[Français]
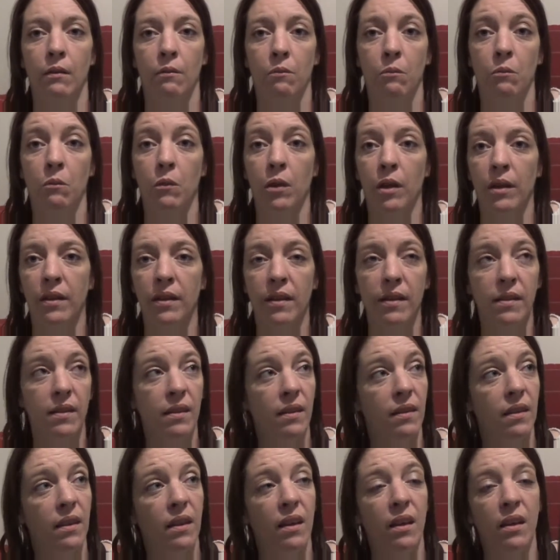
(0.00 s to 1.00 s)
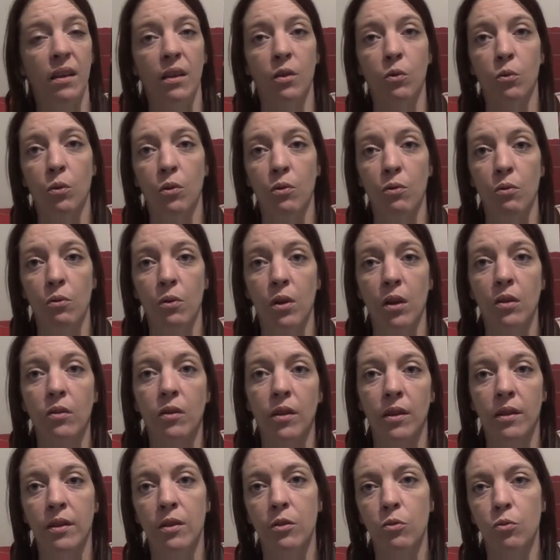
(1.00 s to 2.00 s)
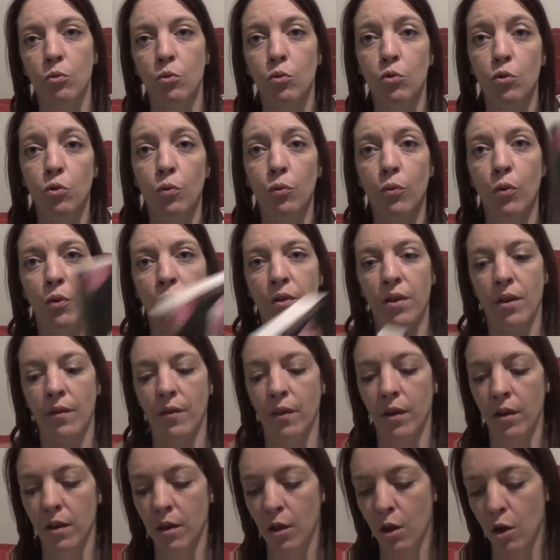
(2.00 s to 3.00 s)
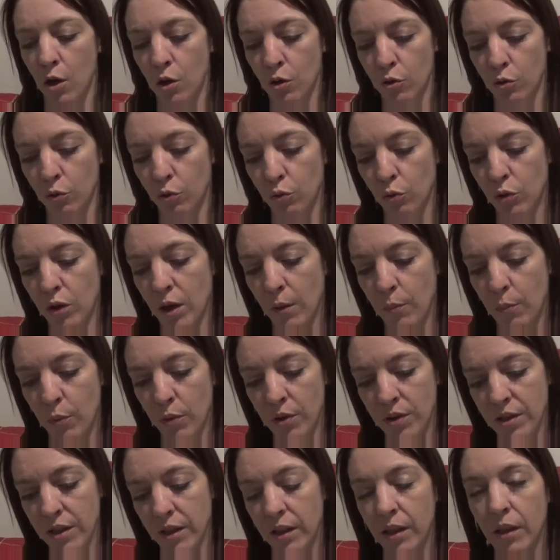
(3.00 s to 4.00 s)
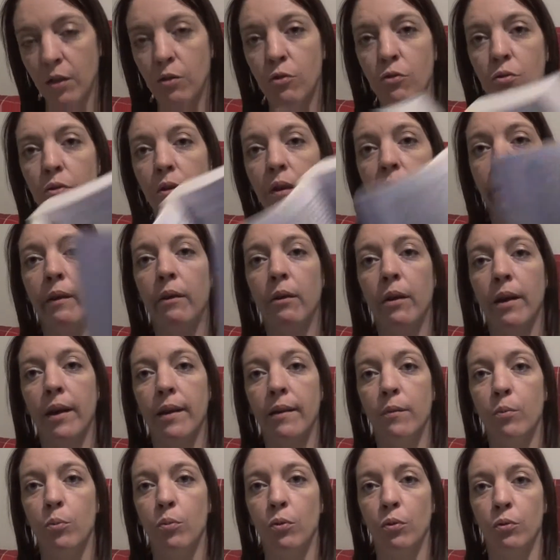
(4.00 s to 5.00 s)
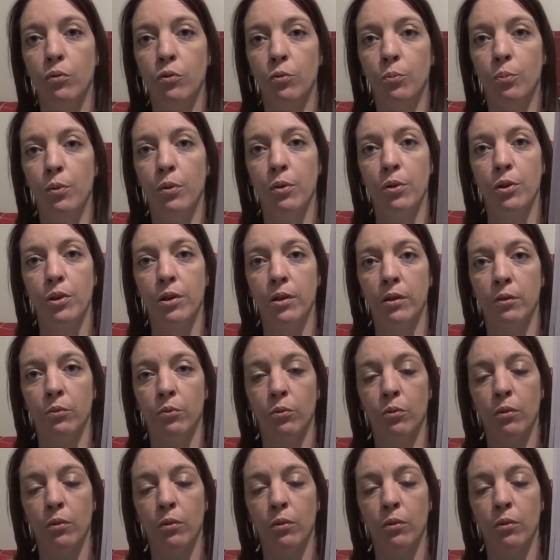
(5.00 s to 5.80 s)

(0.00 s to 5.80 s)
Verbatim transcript: Donc un texte intégral à 3,90€, je trouve que ça va, surtout que la police d'écriture est correcte pour du poche, hein, donc